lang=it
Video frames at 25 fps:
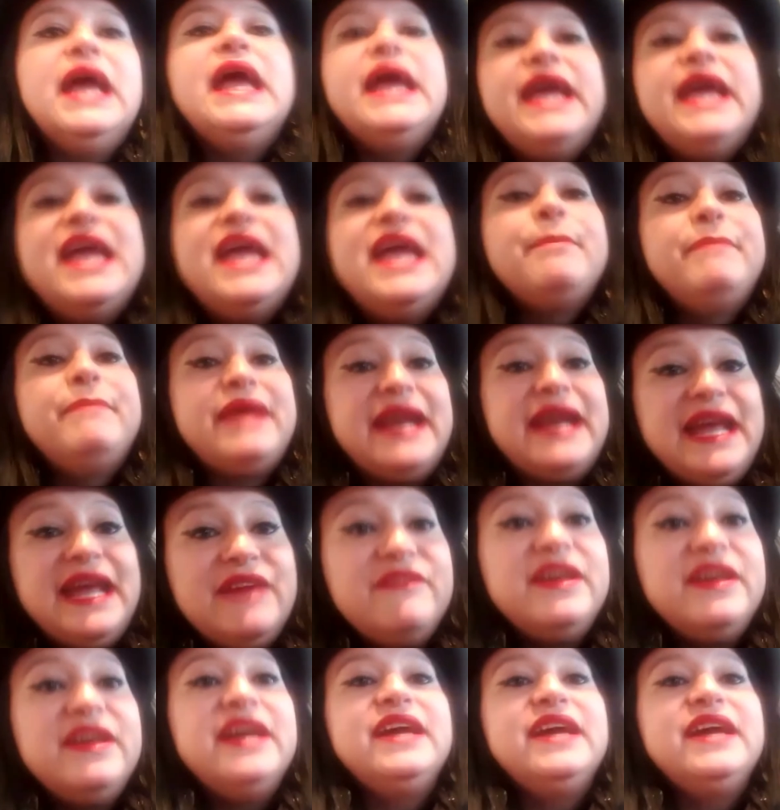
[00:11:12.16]
e a
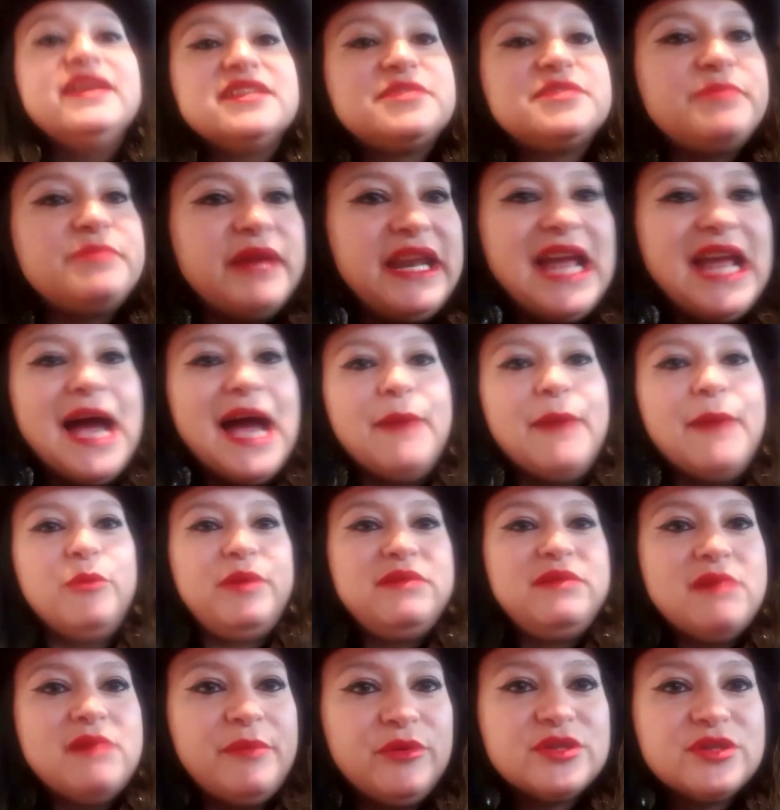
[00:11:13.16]
breve,
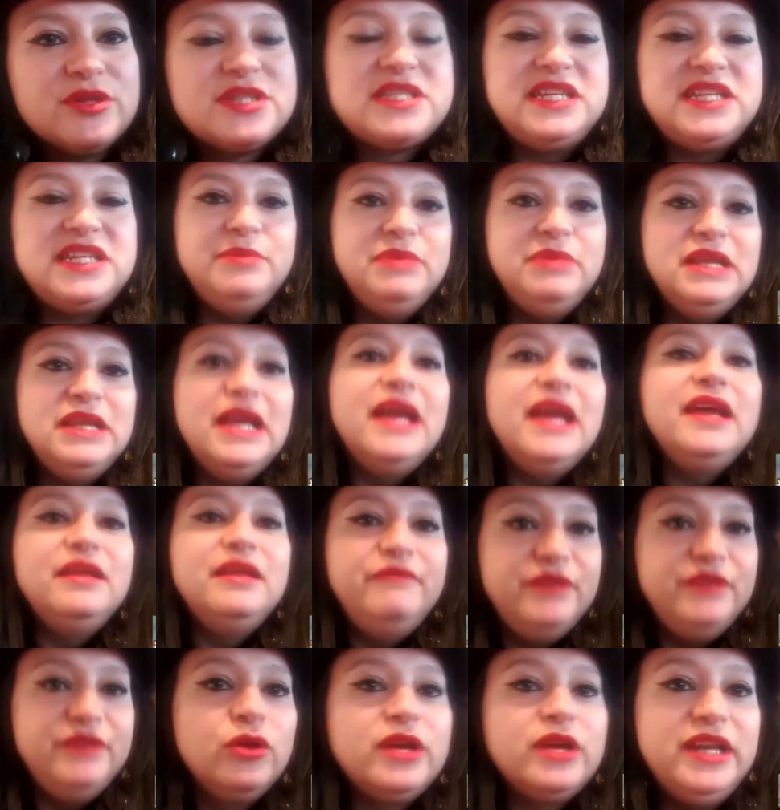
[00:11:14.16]
speriamo prima possibile,
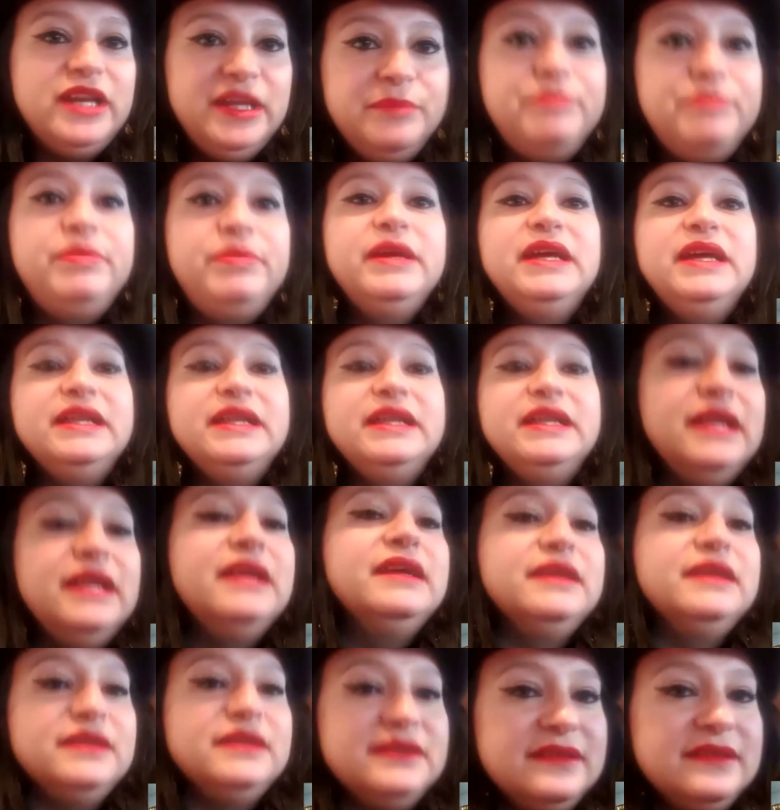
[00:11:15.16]
il videoclip
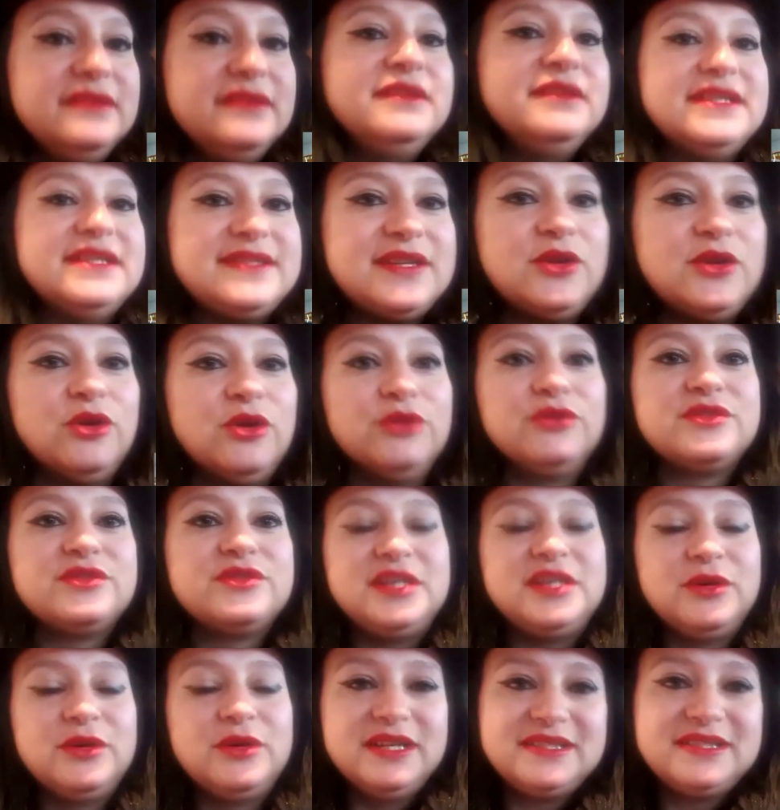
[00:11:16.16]
de- del
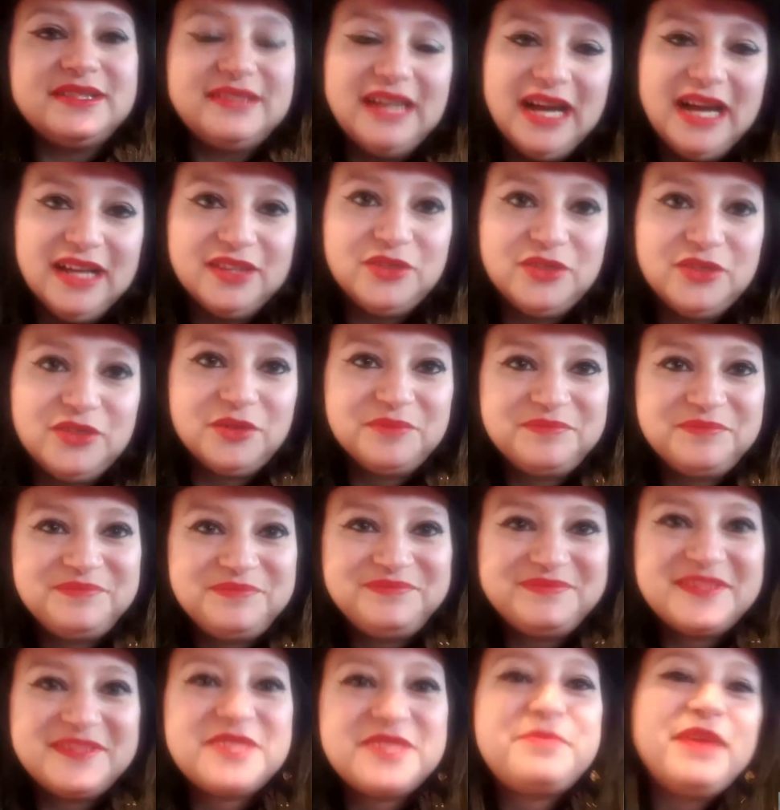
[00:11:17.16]
secondo singolo estratto.
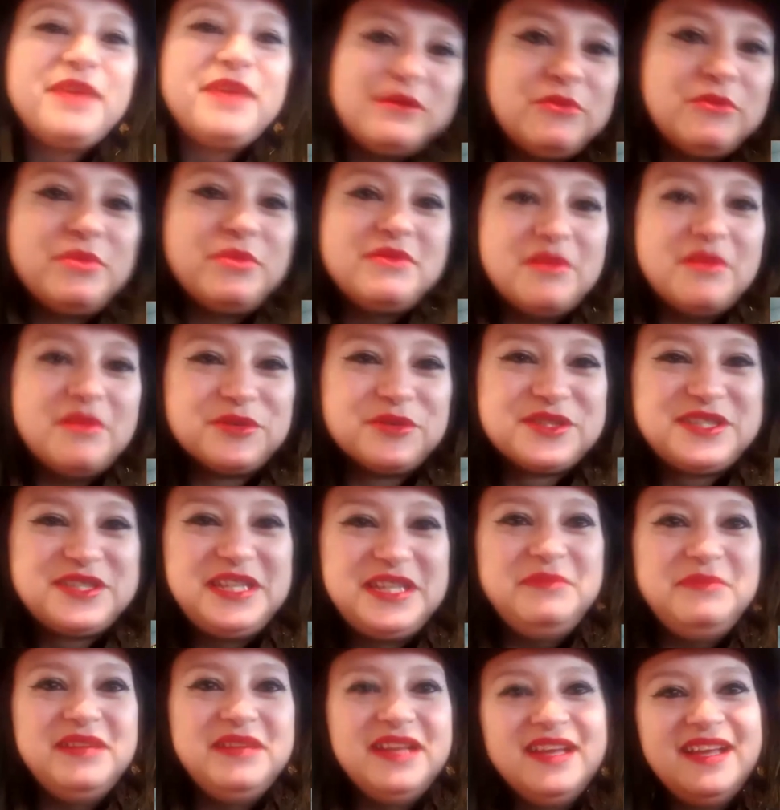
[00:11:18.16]
Speriamo prima
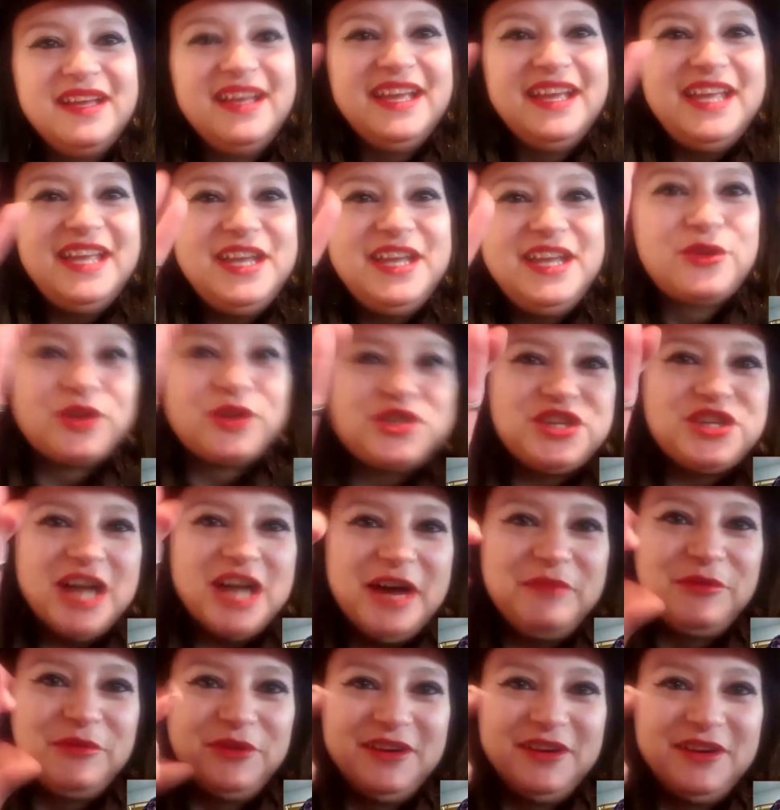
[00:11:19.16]
possibile.
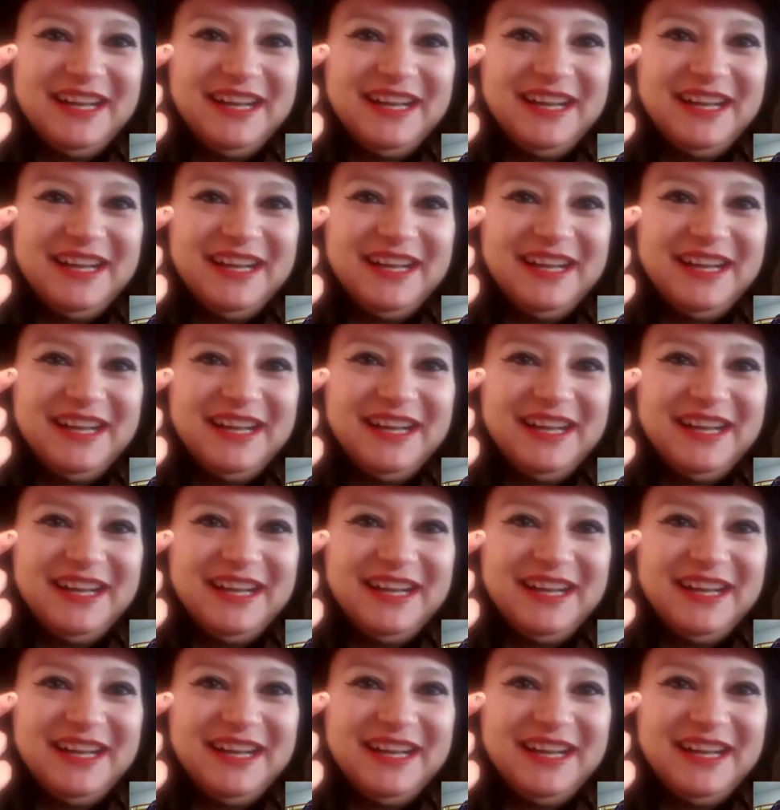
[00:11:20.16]
Incrociamo